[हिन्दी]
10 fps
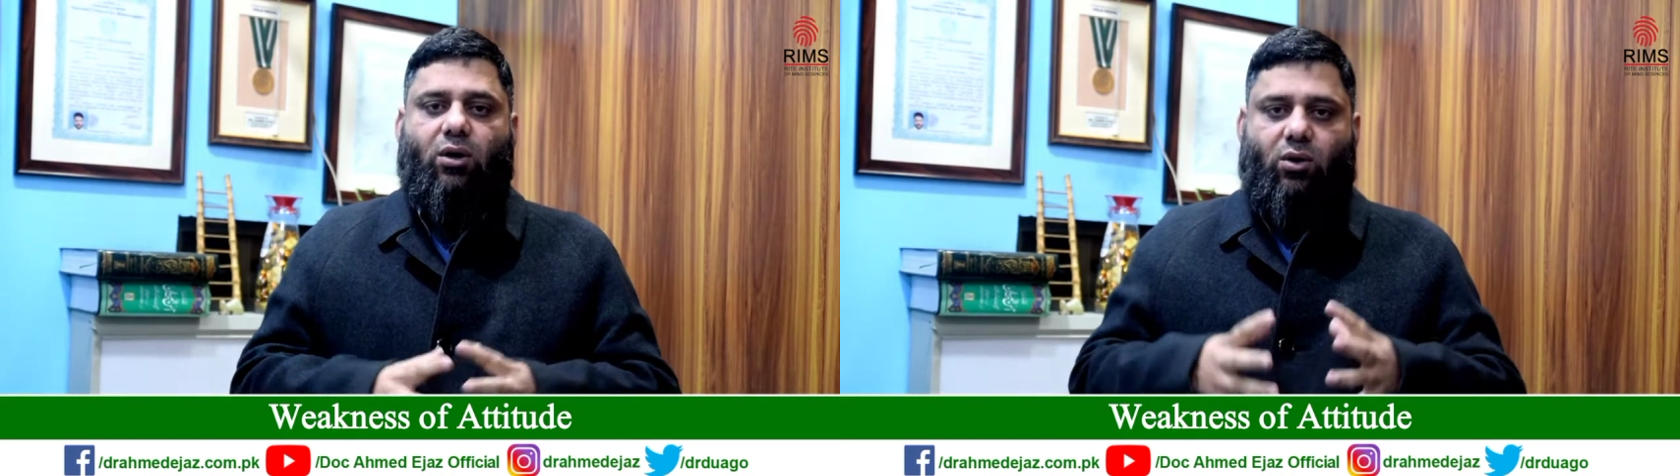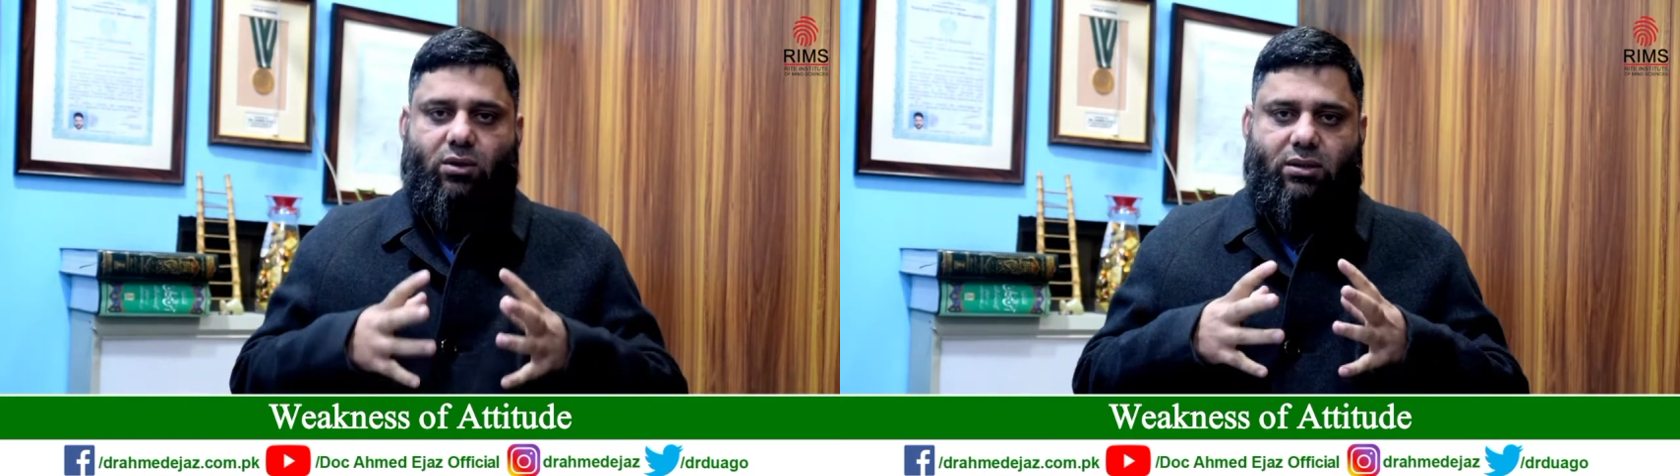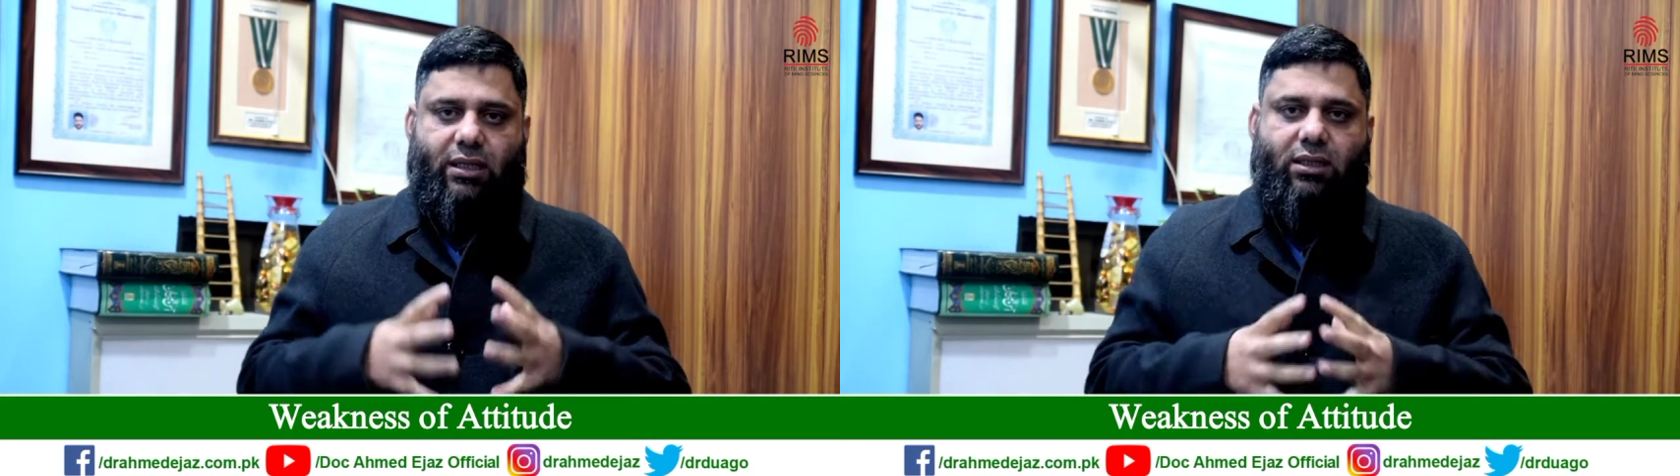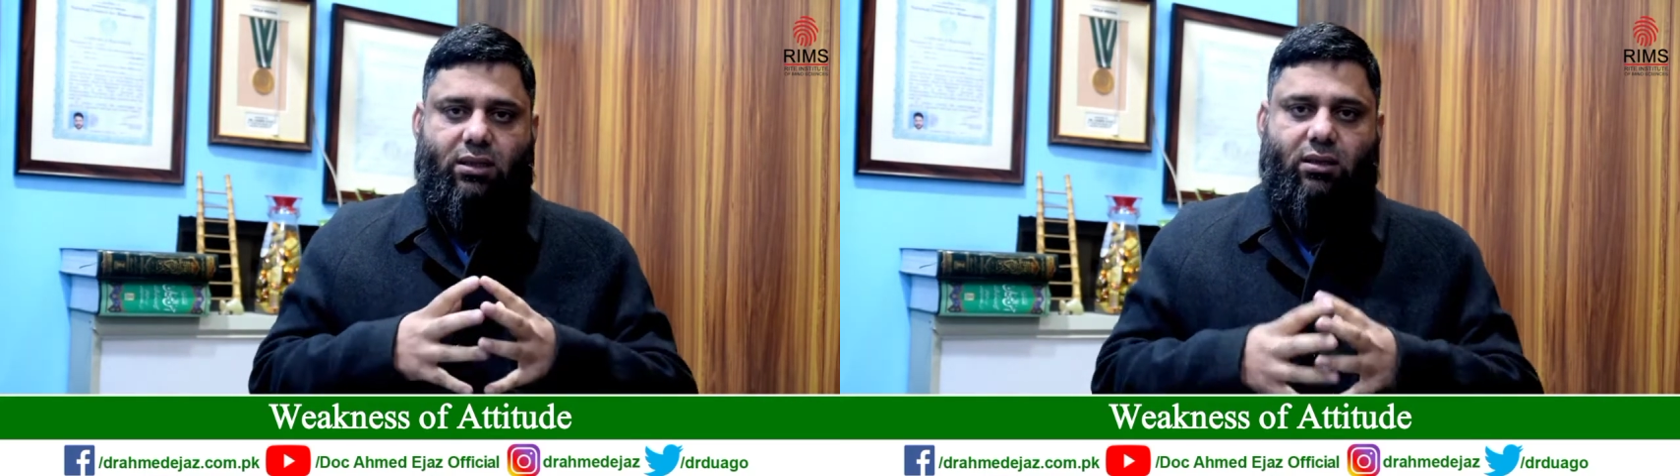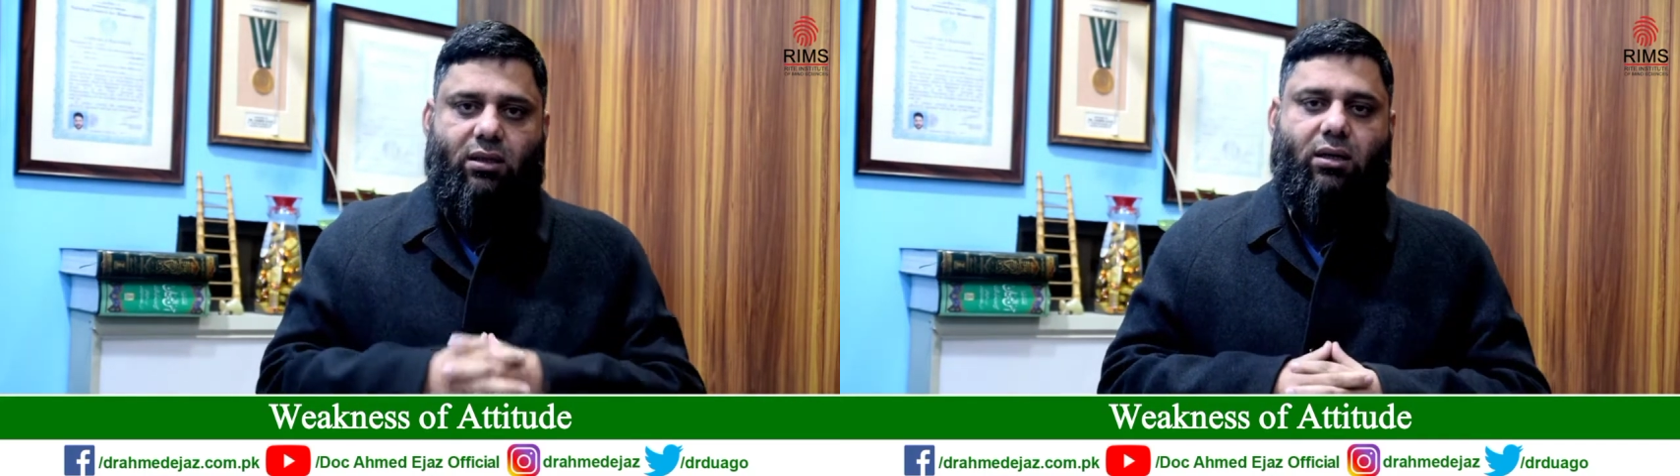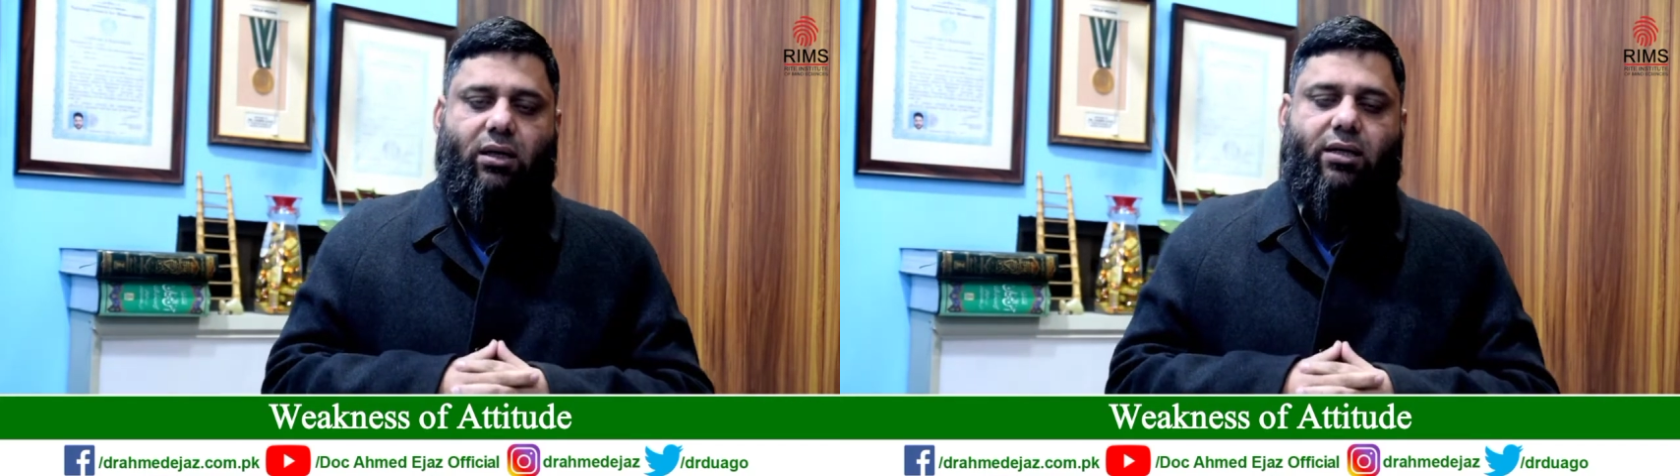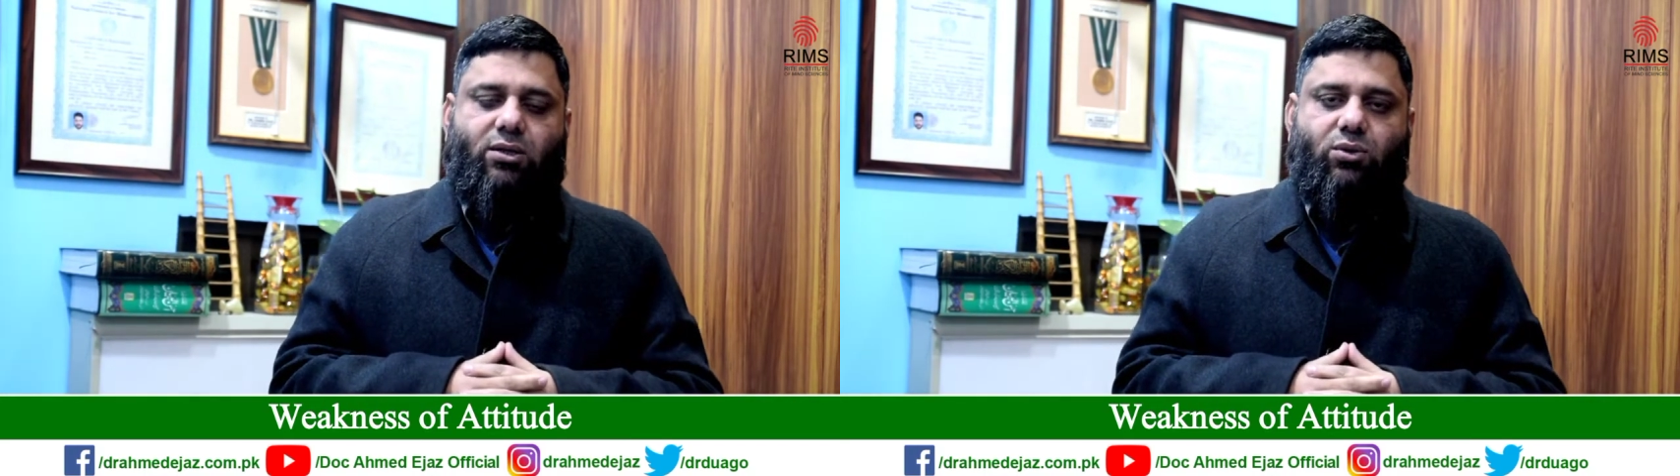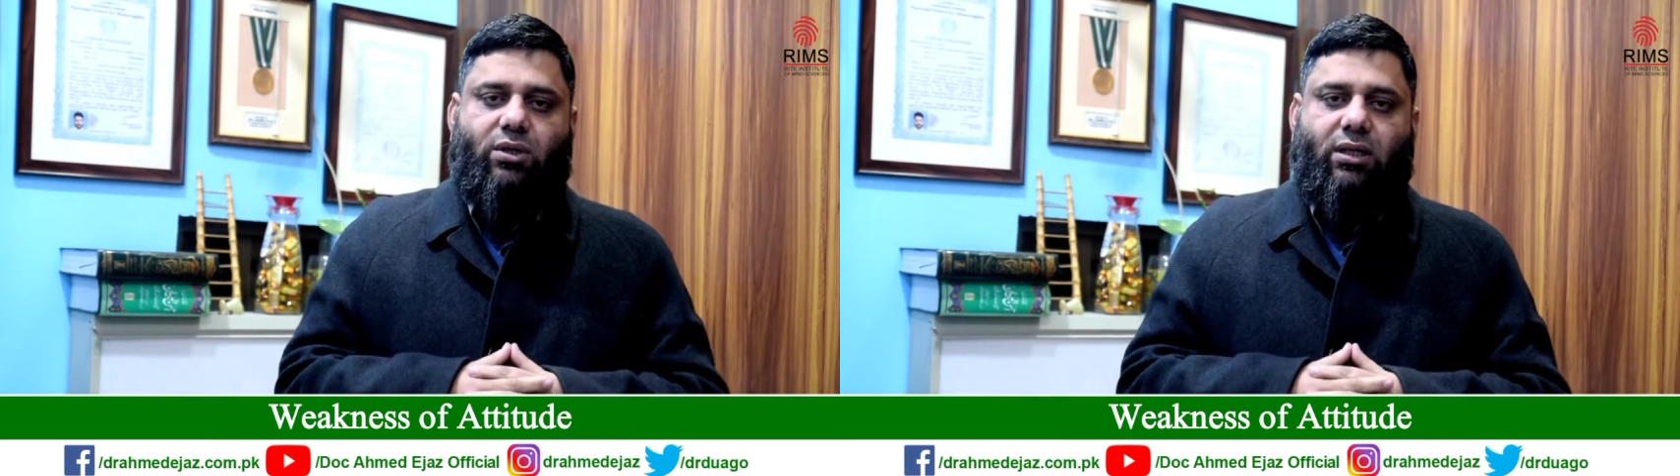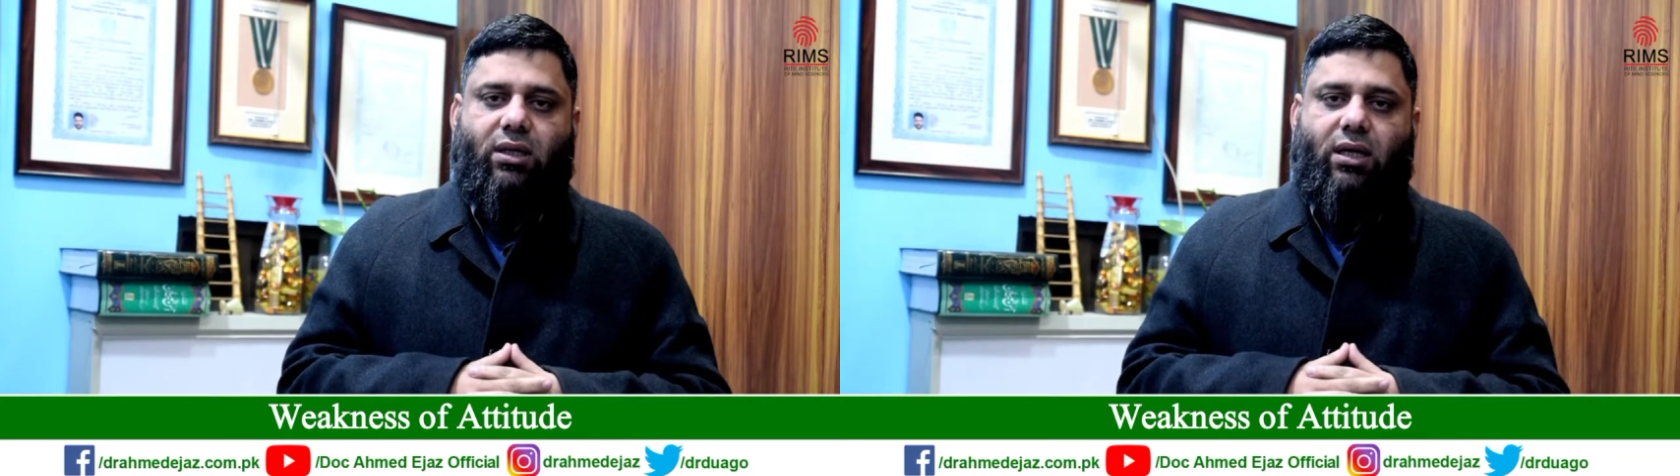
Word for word: और स्ट्रेंथ अगर एटीट्यूड के अंदर